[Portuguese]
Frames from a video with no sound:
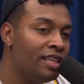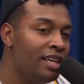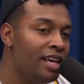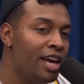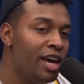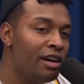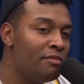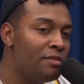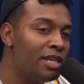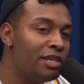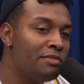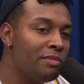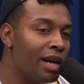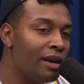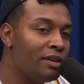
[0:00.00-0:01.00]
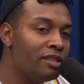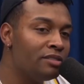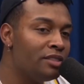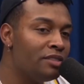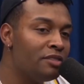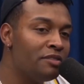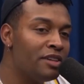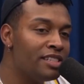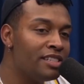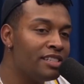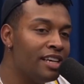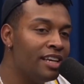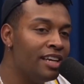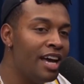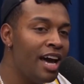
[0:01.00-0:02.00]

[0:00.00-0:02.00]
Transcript: é o Mano Brown e não tem o que fazer.